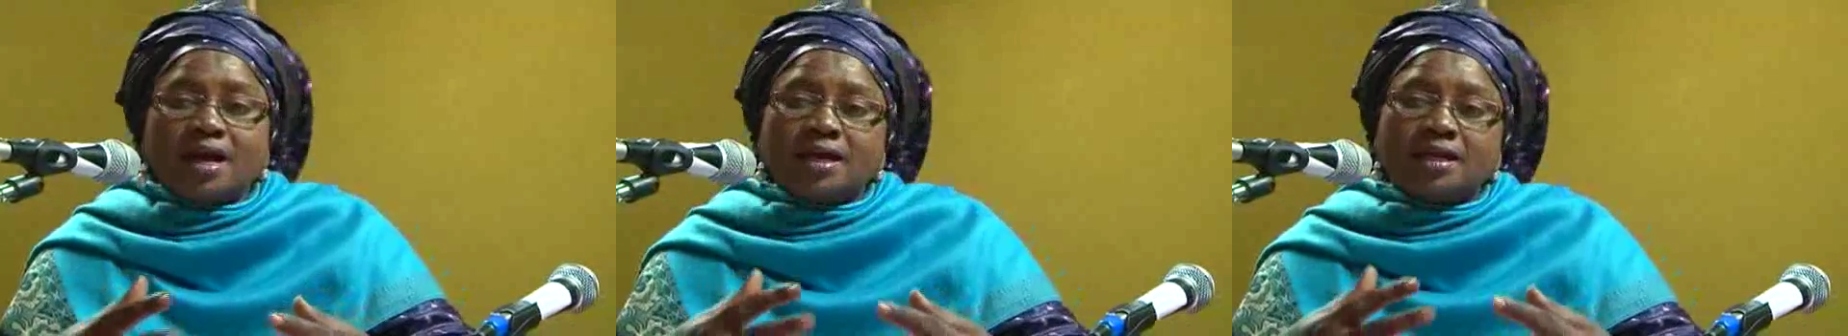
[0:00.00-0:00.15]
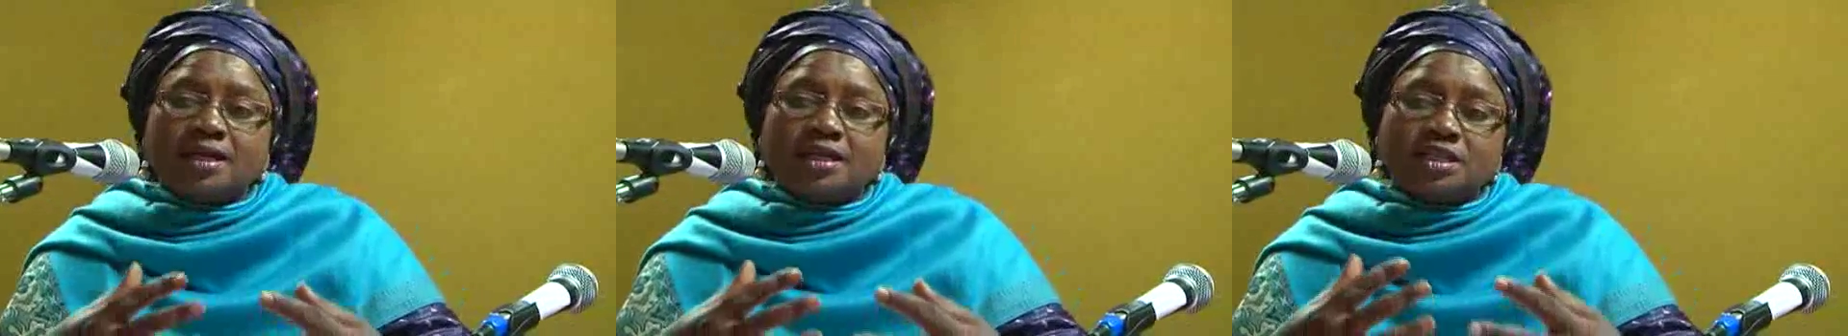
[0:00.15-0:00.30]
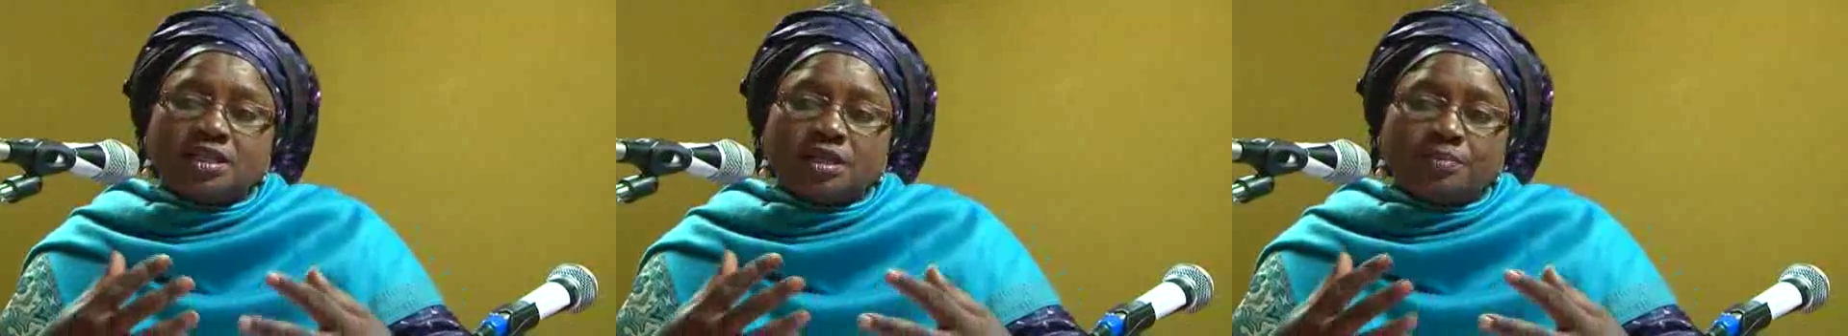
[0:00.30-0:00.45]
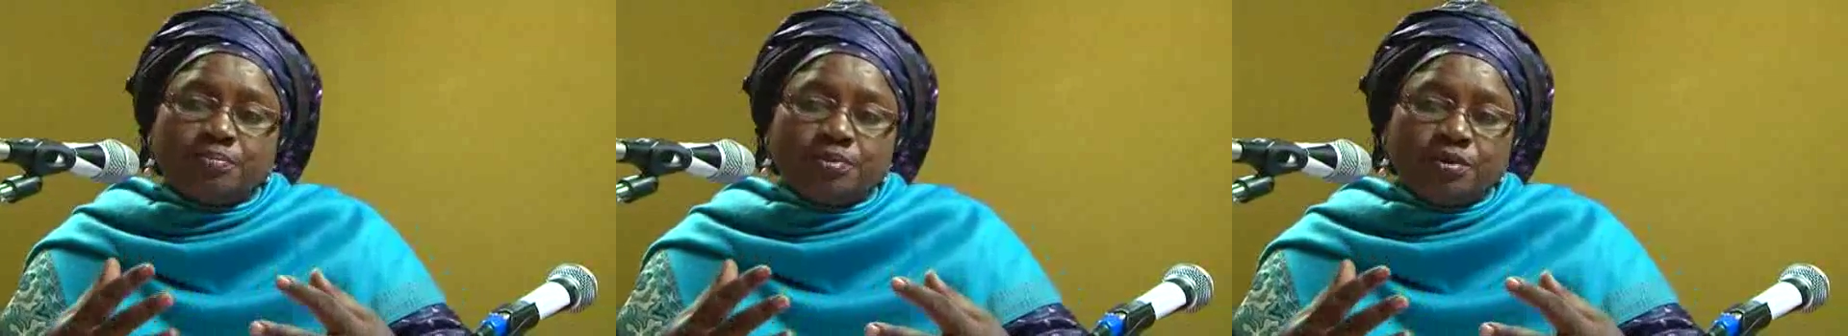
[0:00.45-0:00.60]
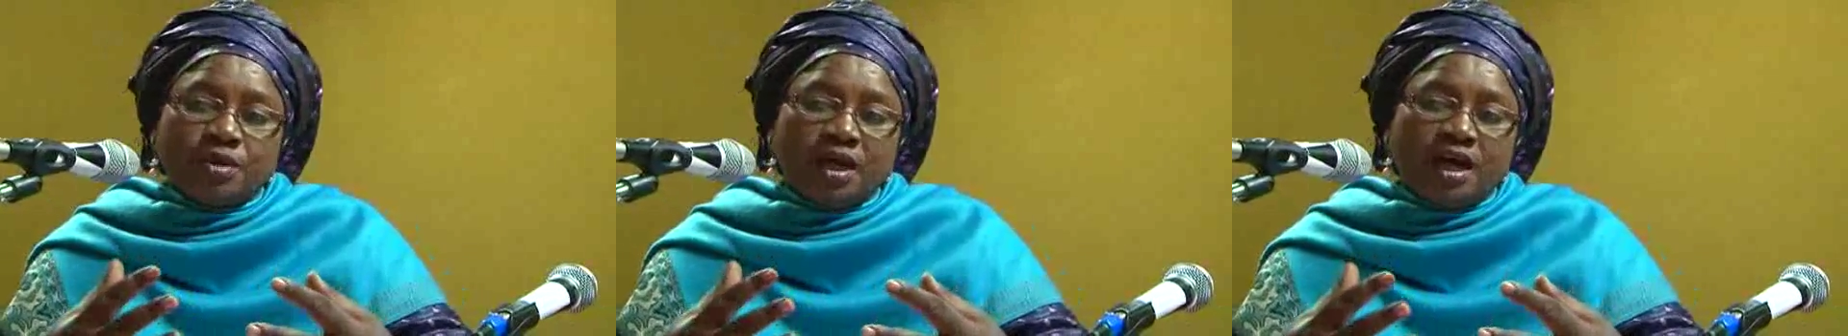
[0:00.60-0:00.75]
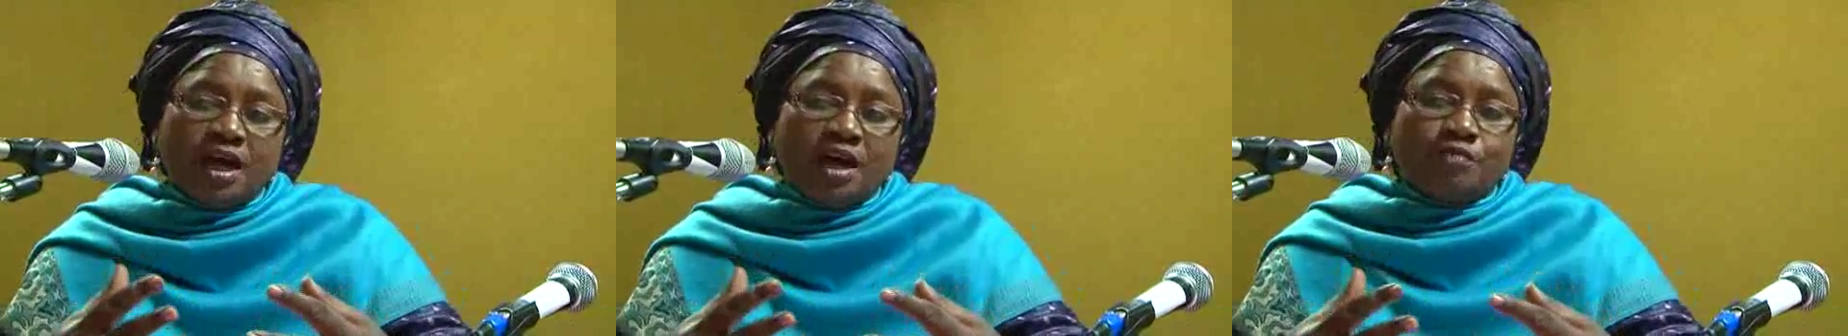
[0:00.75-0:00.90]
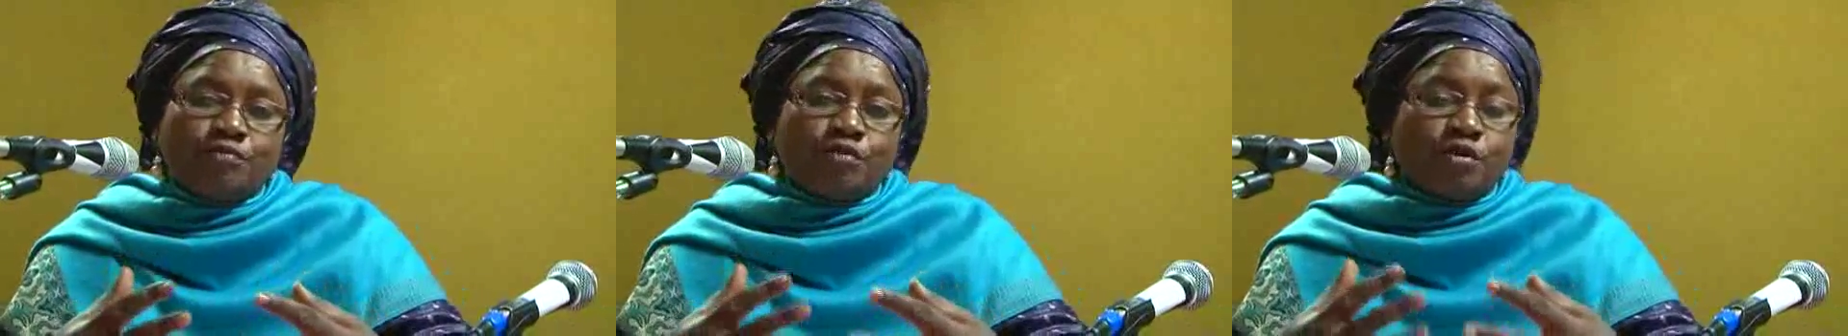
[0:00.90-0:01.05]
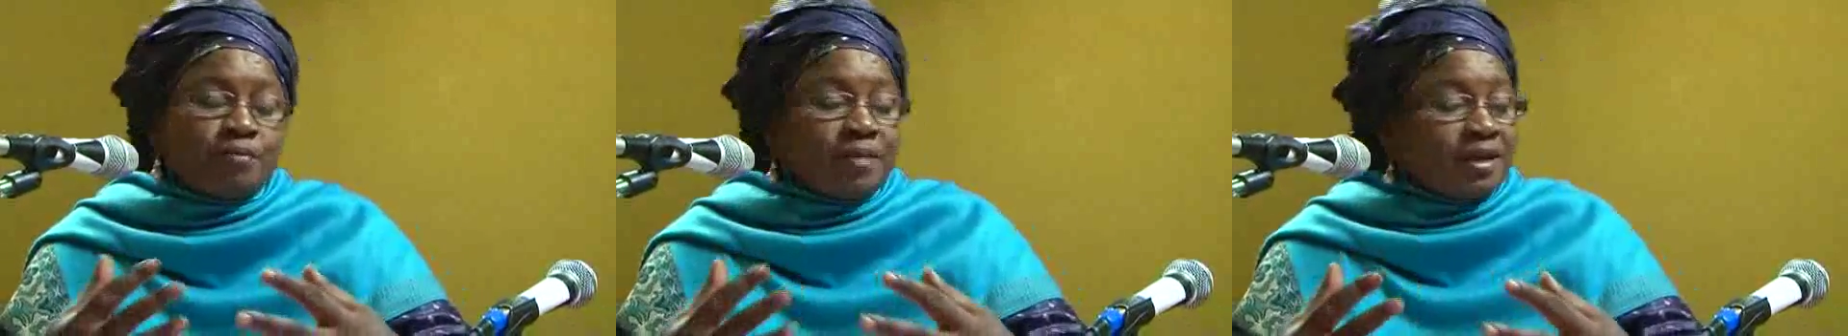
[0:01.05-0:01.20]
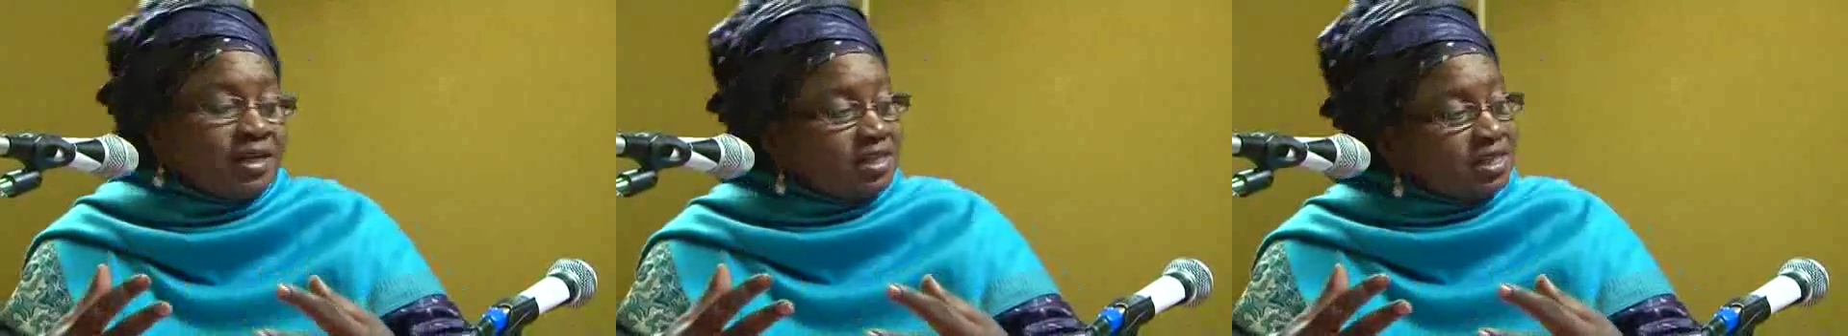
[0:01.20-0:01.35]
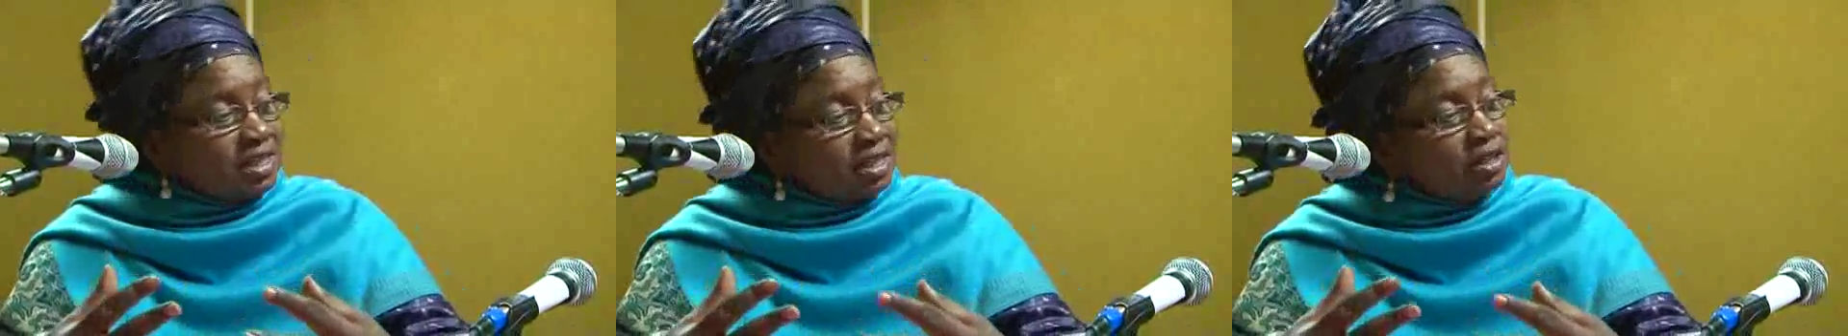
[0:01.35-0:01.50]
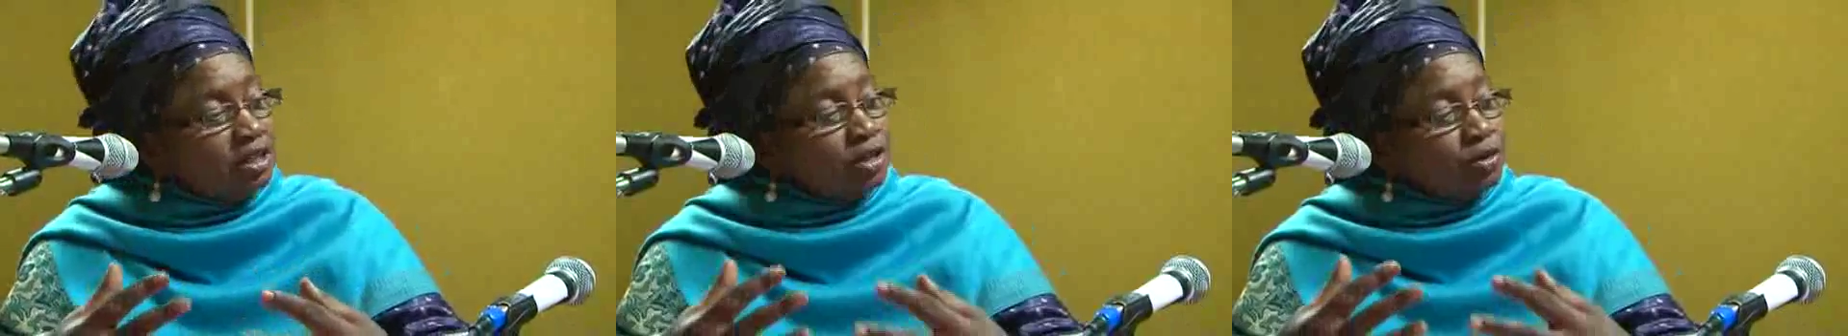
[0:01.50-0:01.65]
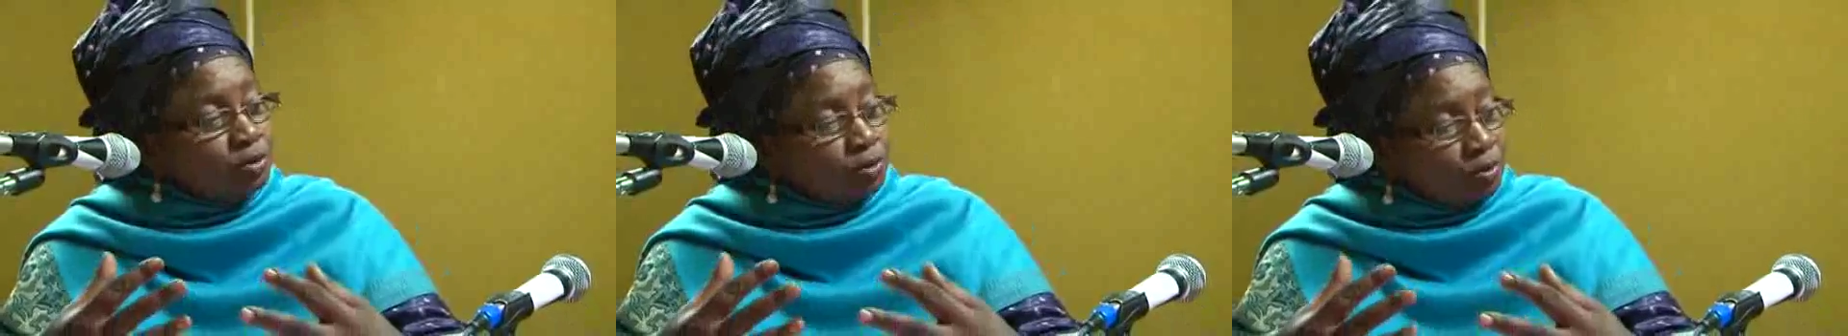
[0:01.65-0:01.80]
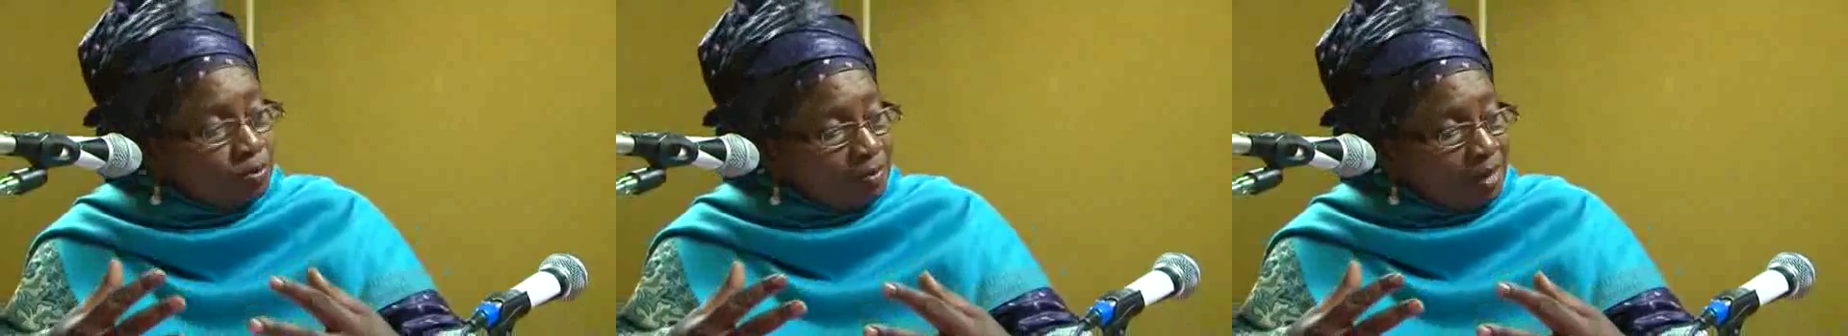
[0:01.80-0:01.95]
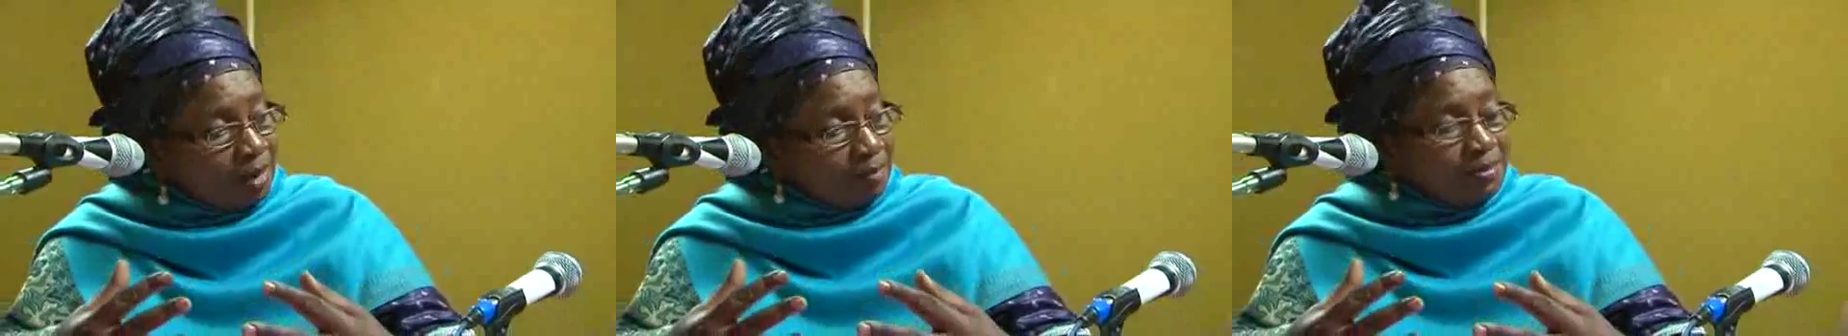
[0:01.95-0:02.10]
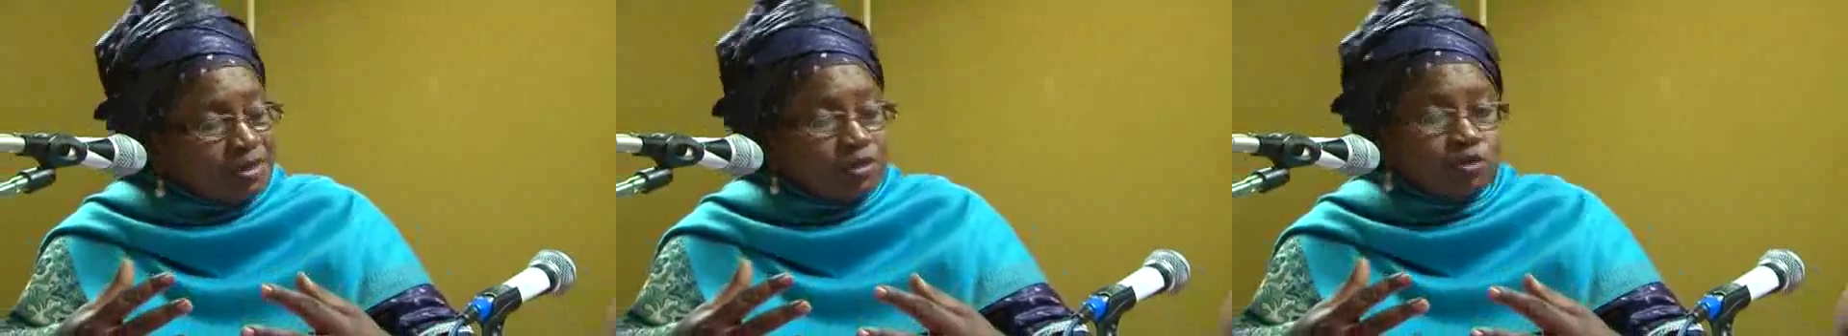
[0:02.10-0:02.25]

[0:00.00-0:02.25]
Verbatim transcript: en les appuyant à formaliser leur groupement,